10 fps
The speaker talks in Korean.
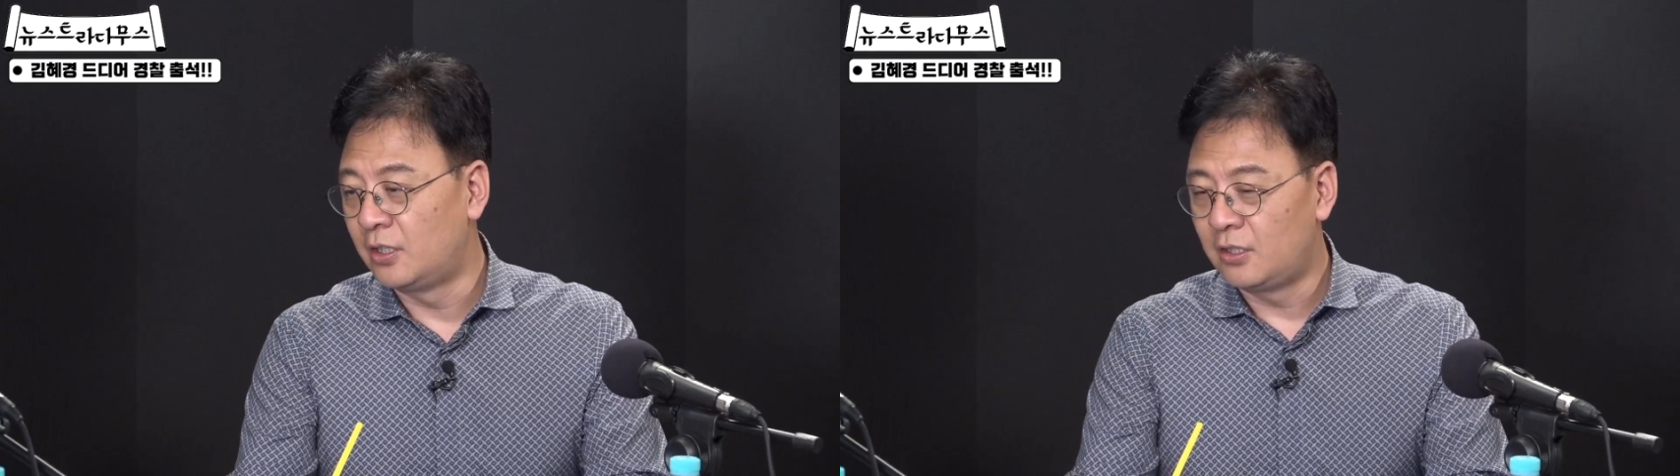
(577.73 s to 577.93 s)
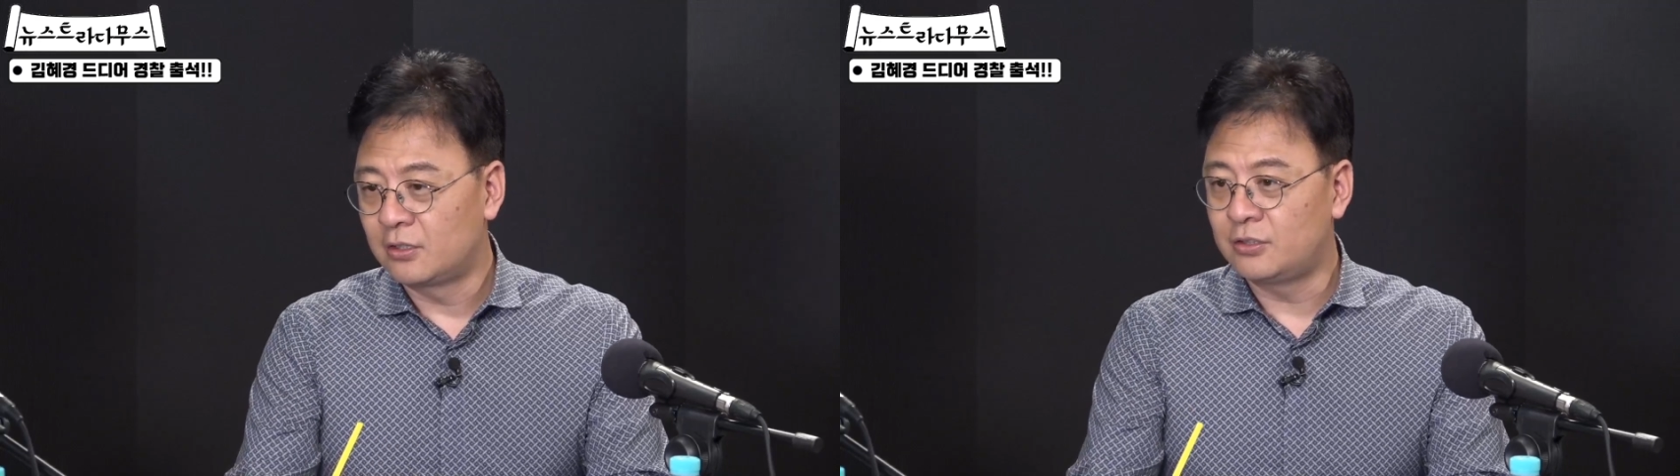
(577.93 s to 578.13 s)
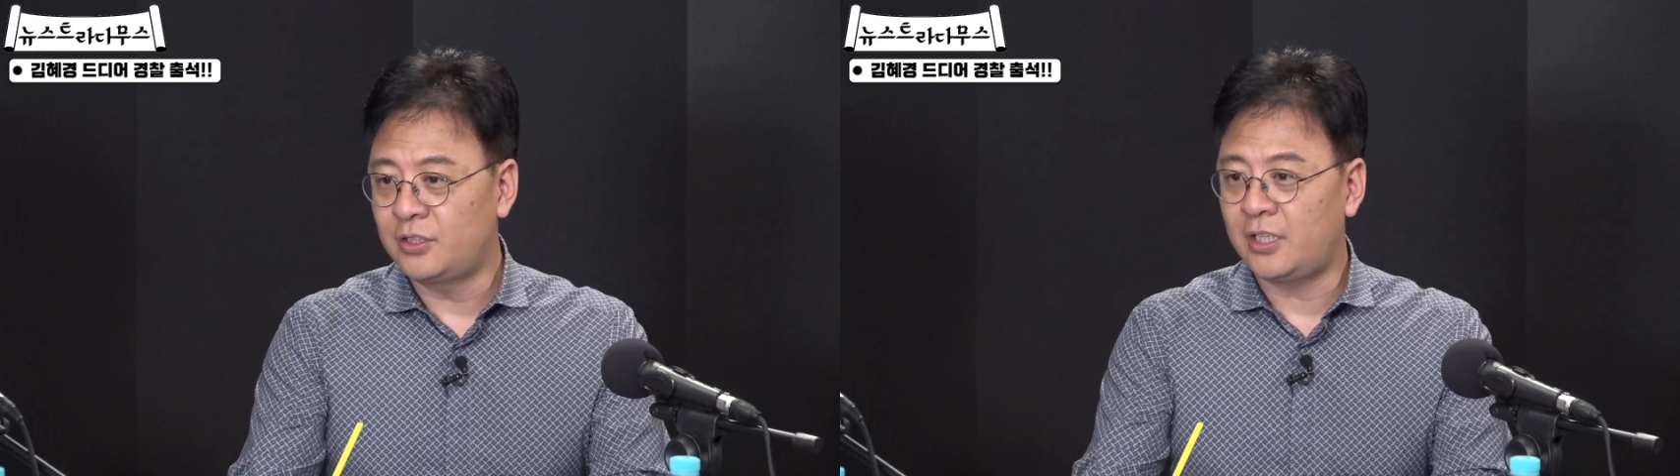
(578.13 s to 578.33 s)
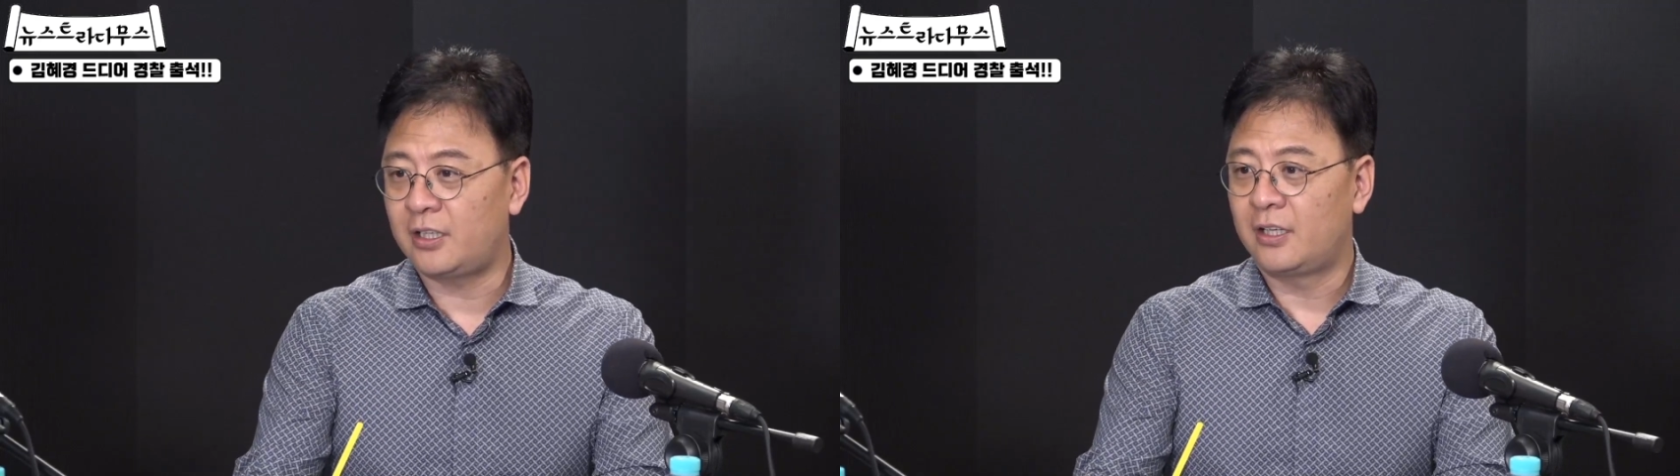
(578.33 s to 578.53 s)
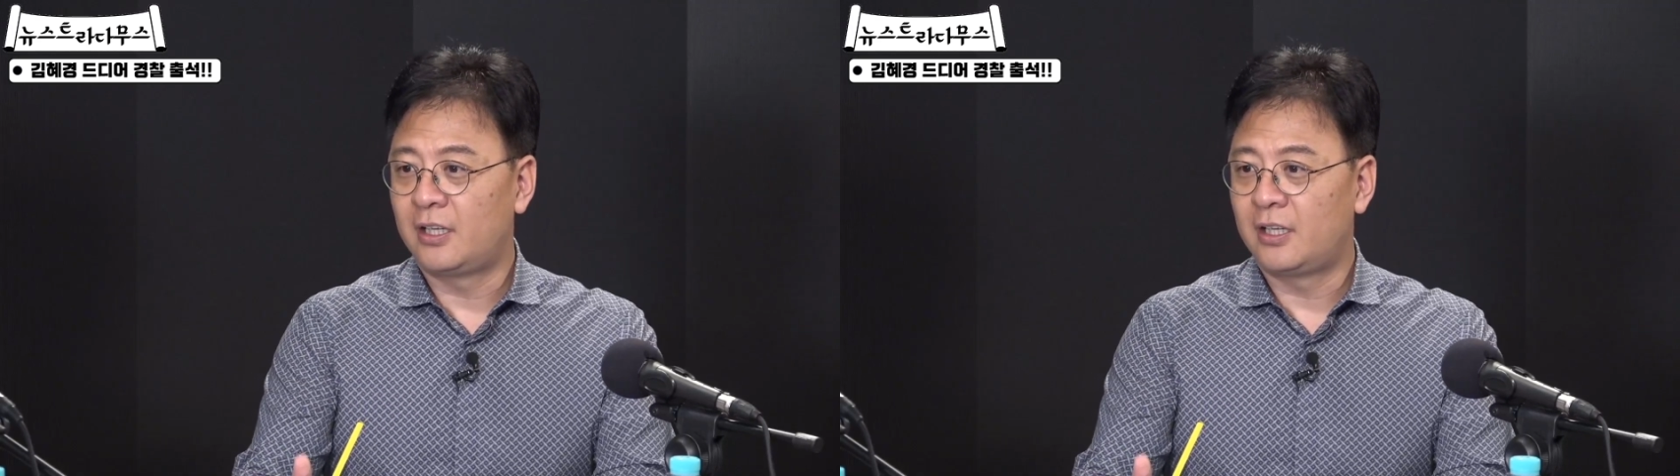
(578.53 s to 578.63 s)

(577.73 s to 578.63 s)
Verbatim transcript: 근데